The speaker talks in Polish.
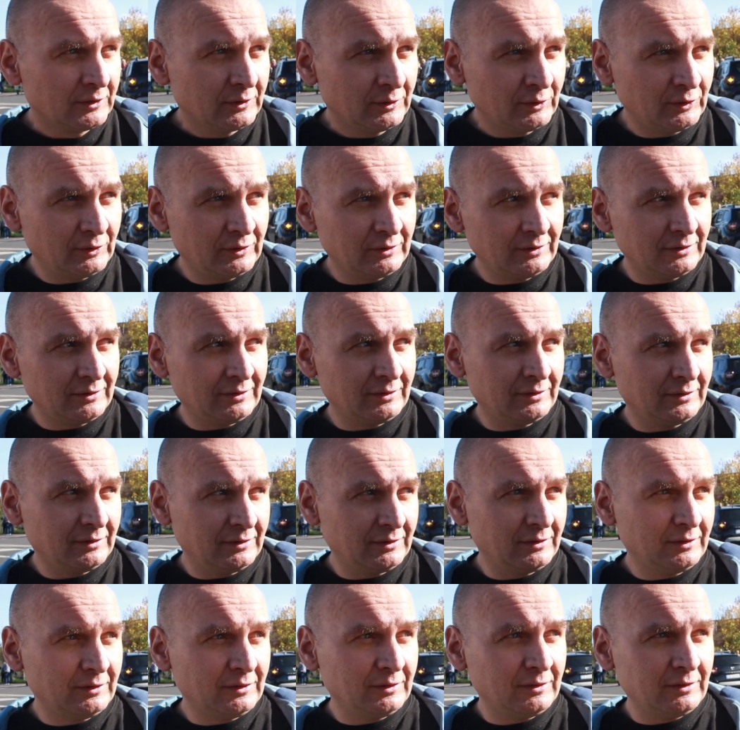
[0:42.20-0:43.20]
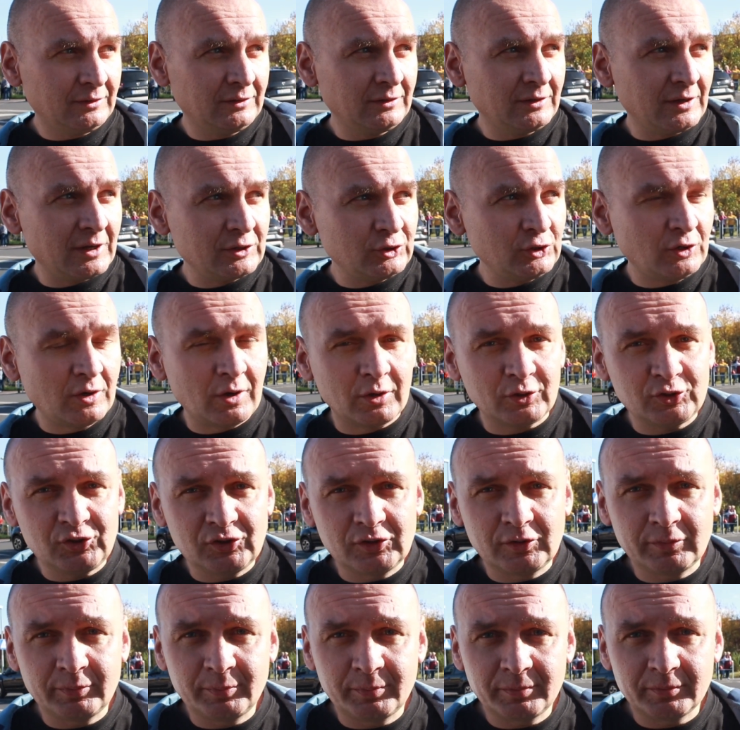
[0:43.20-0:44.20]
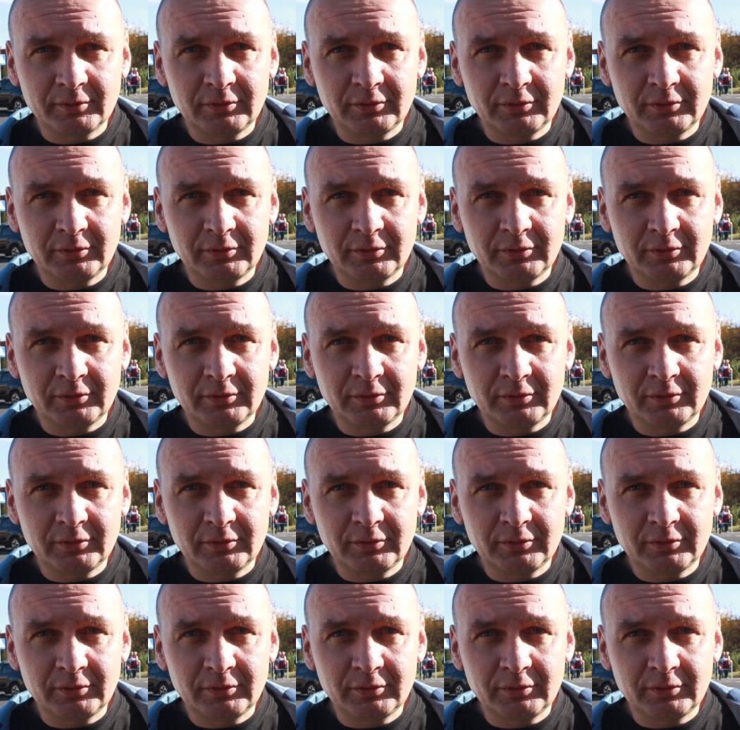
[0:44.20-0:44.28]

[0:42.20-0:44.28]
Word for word: y, nasz gość,